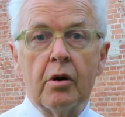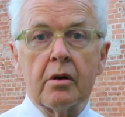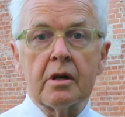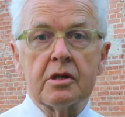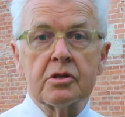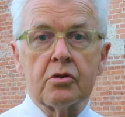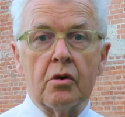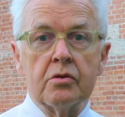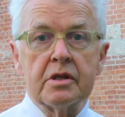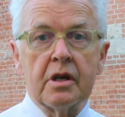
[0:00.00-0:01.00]
Burg ist
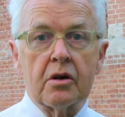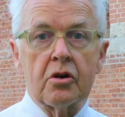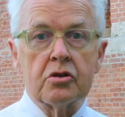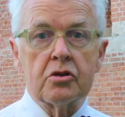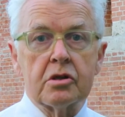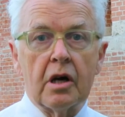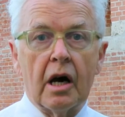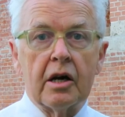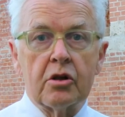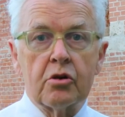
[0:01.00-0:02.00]
unser Gott,
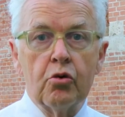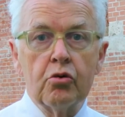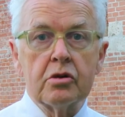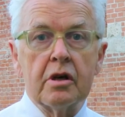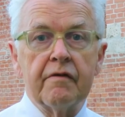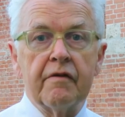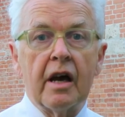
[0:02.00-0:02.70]
ein Gute